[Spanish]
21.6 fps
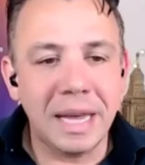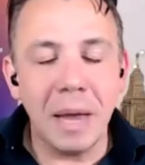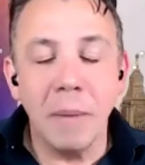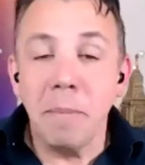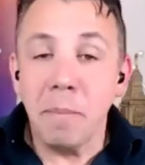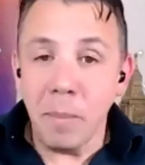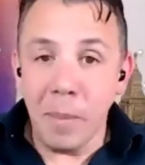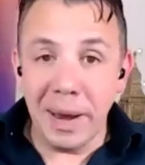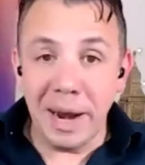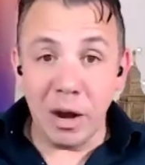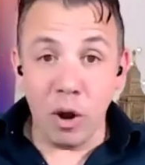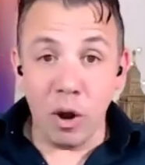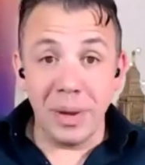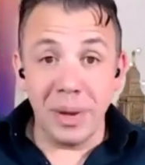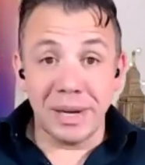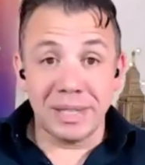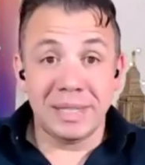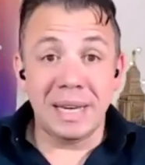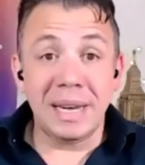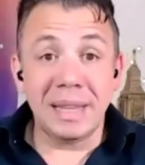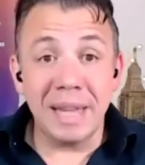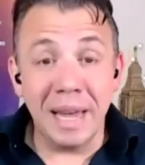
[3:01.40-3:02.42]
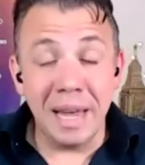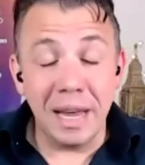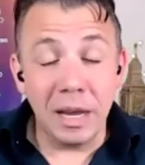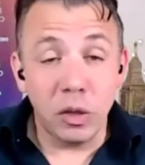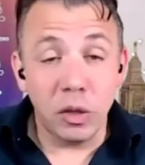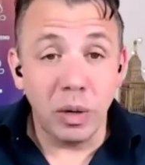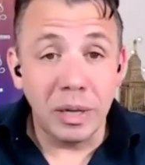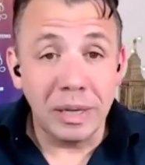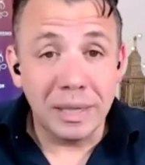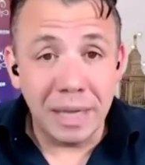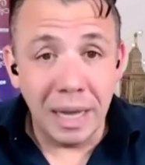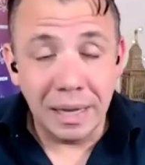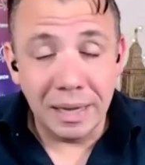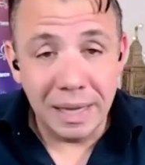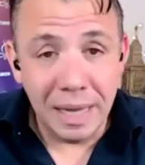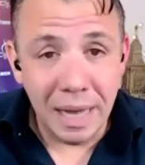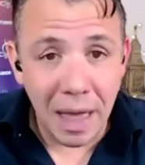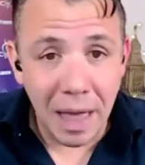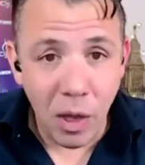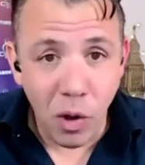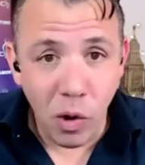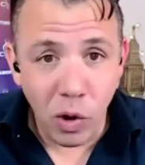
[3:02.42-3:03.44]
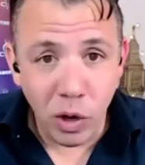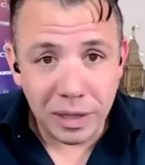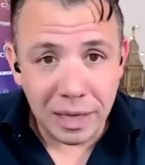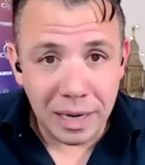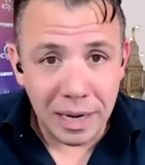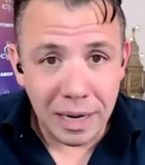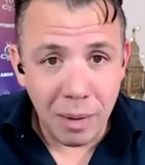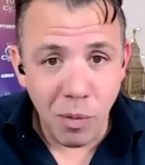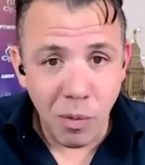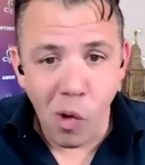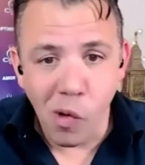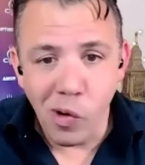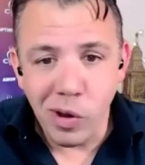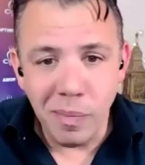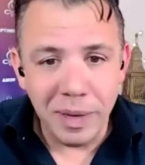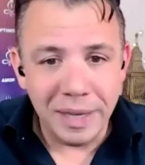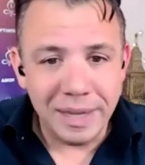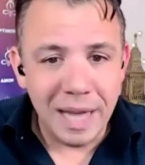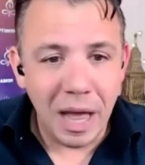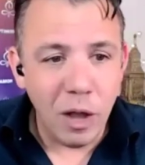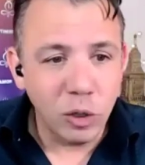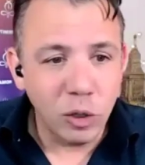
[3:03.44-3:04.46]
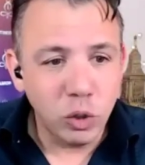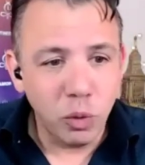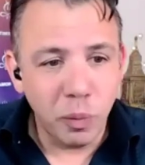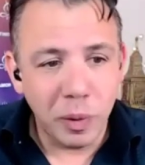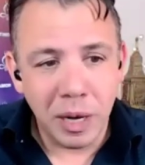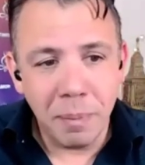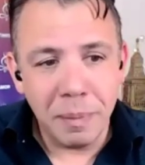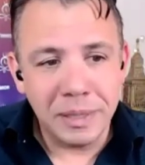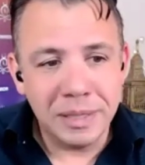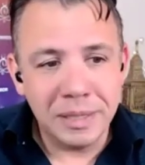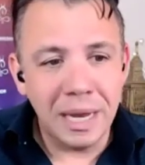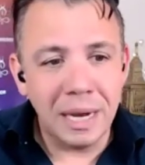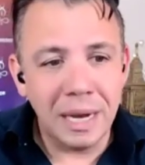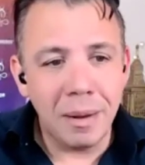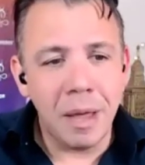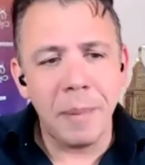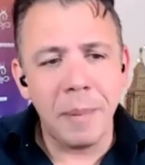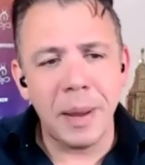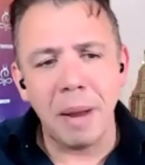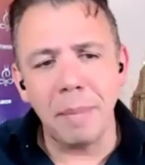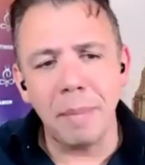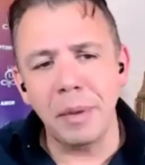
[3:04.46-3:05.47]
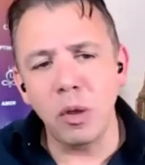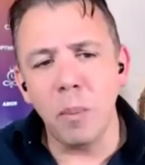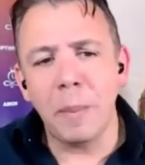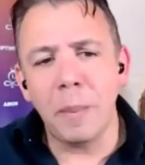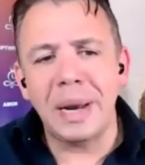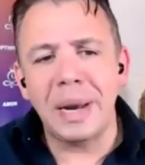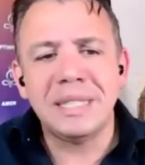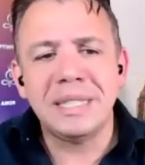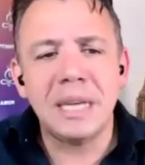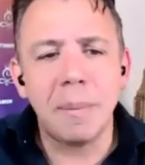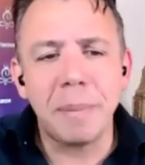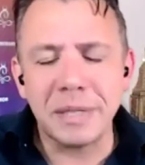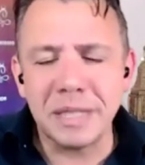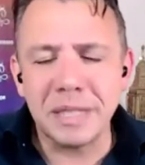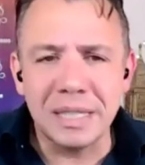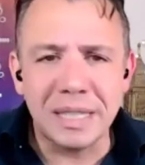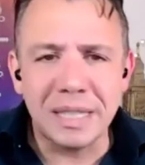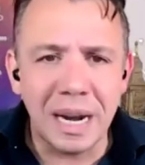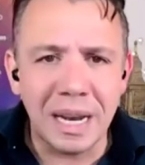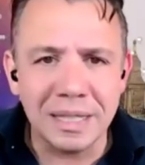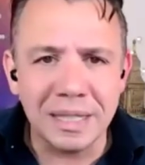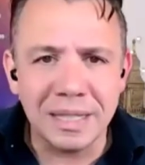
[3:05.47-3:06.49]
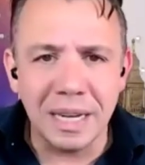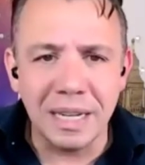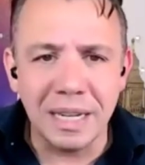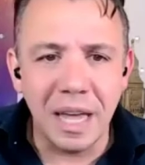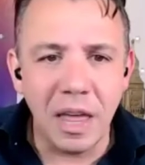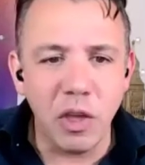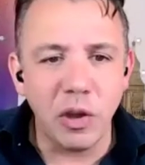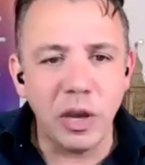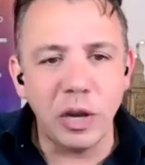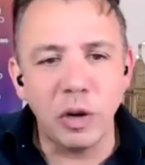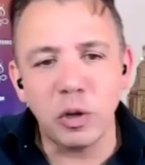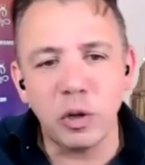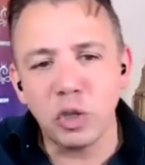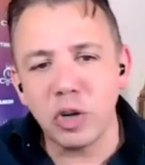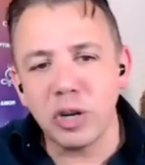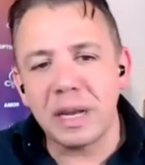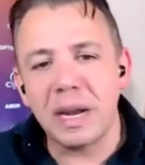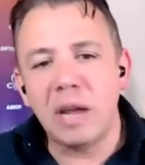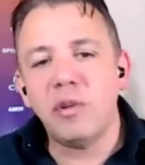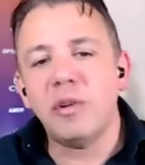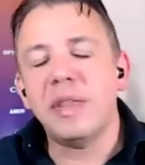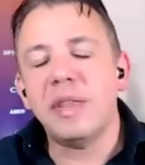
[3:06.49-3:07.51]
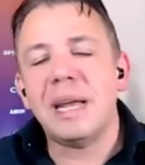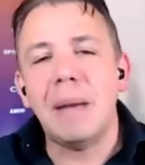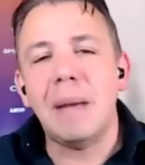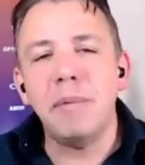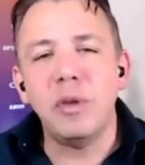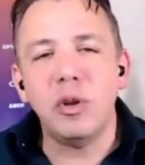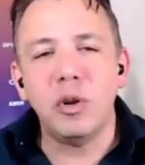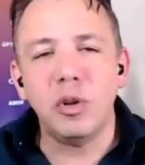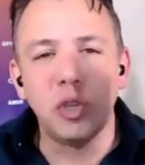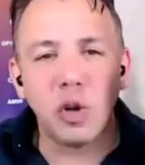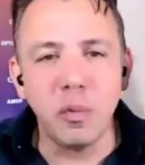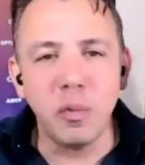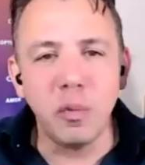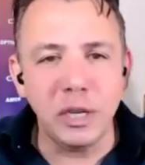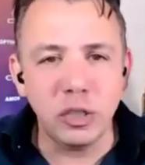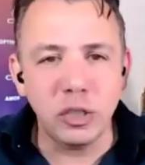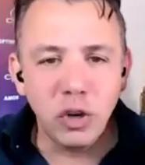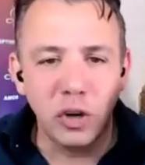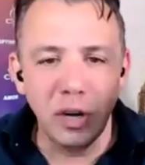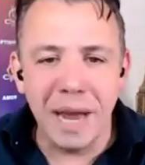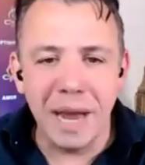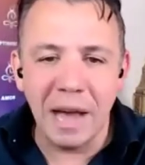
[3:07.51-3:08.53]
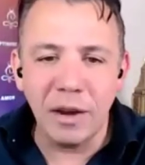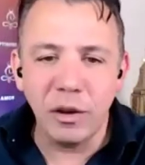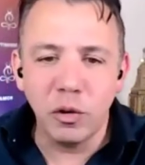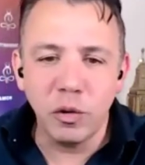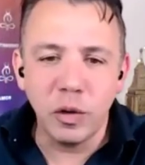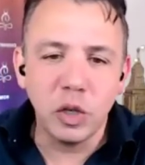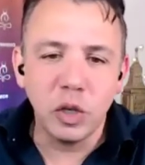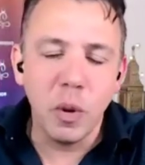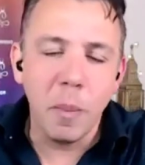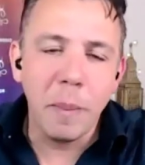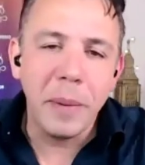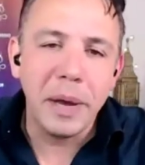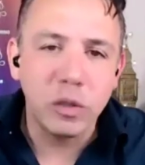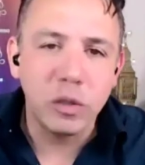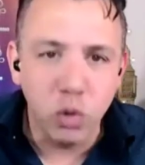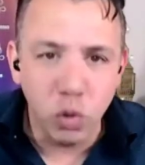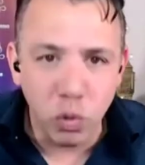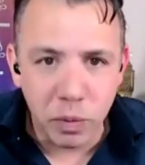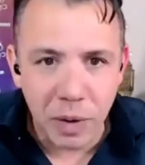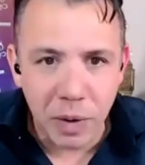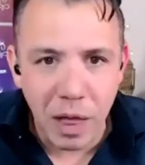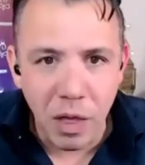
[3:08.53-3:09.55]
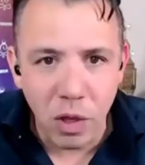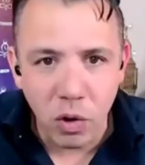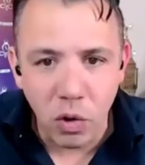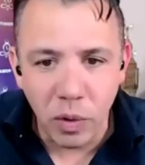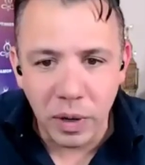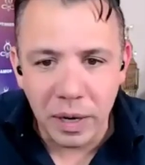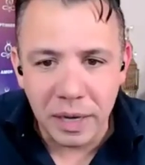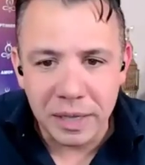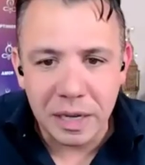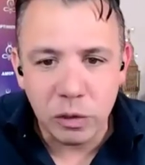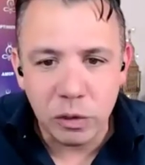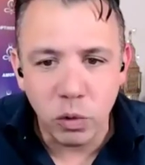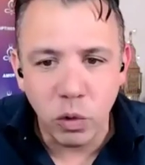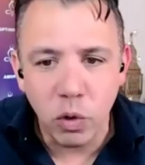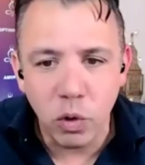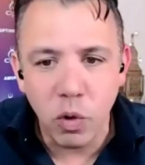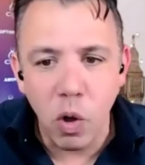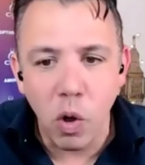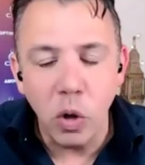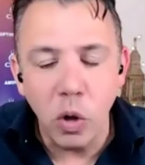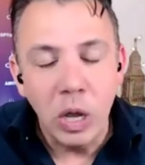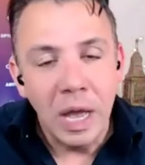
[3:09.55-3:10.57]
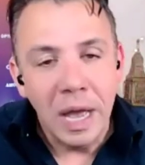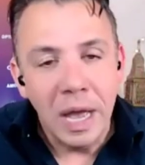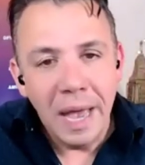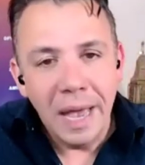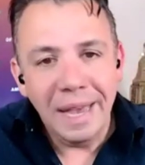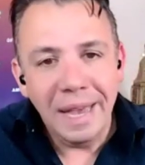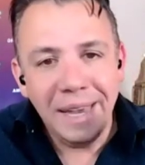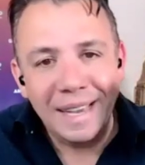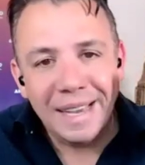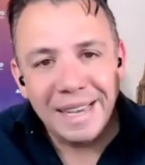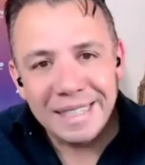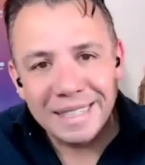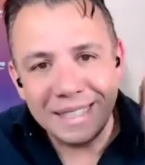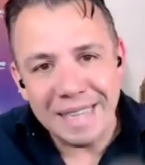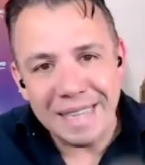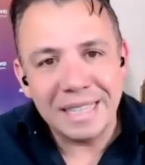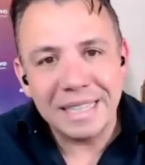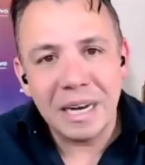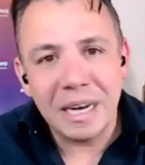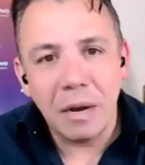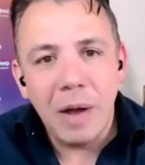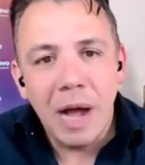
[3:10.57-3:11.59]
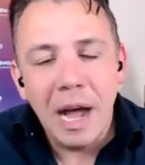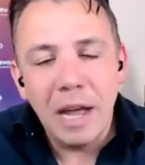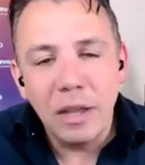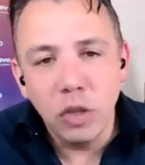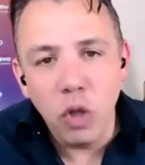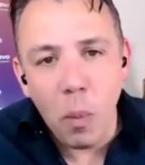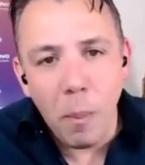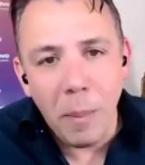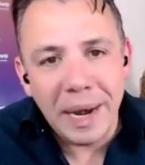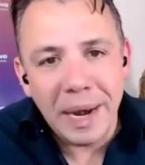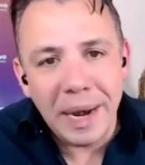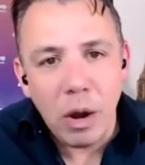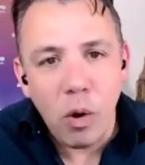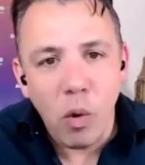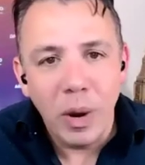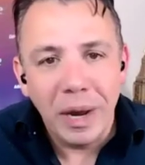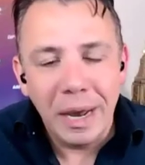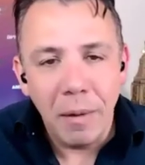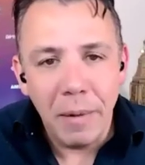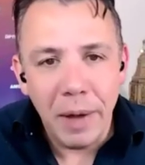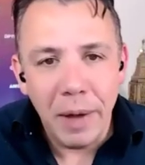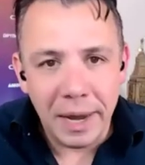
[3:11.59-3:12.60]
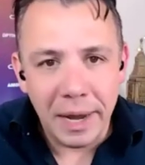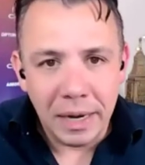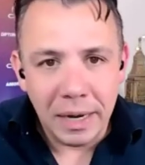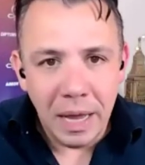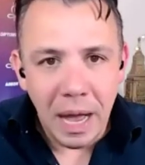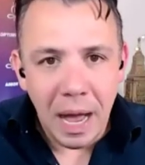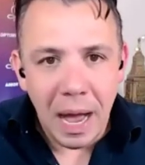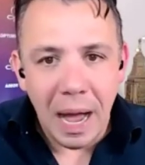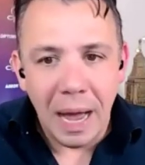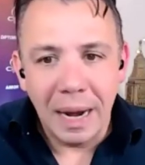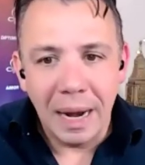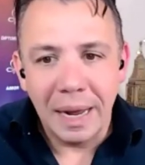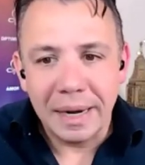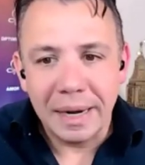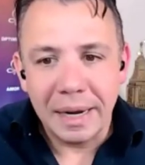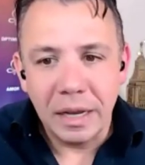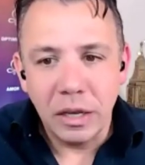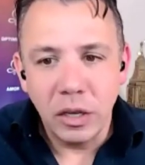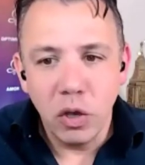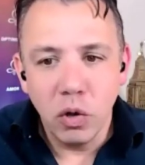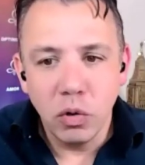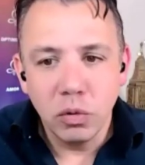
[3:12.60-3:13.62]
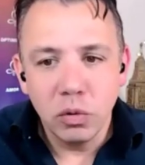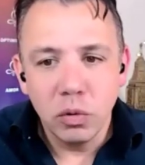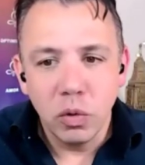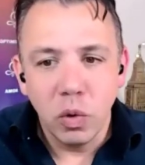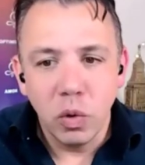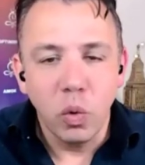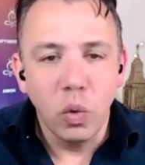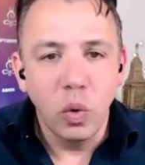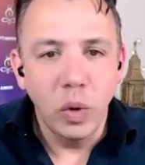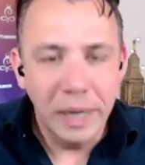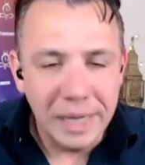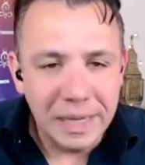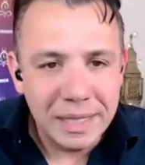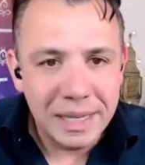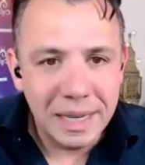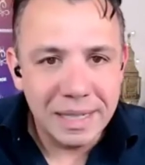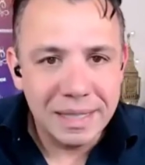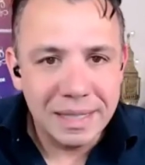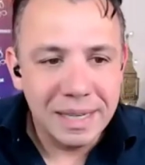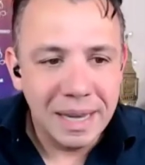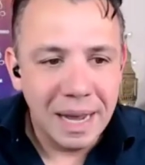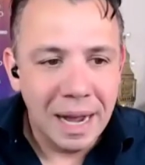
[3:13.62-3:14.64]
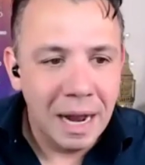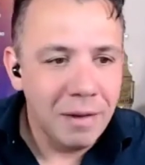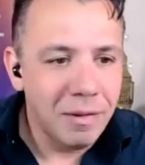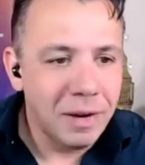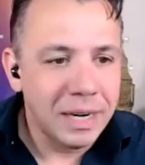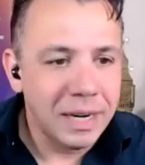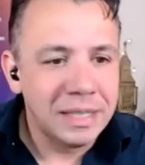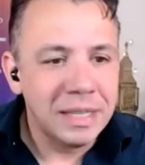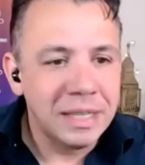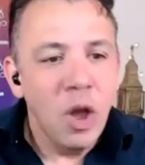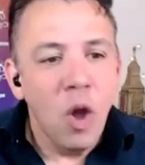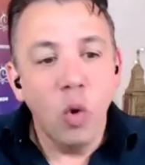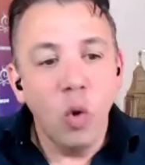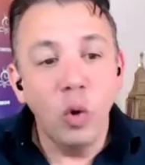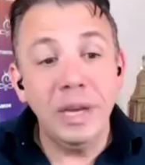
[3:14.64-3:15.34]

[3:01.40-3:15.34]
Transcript: que para conversar de esto, el, día de hoy tenemos un invitado súper especial. Es para mí un placer presentarles el día de hoy nuestro creador de cambio, nuestro visionario, nuestro perturbado con el status quo y que está trabajando para coelevar a la región, Ulises Álvarez.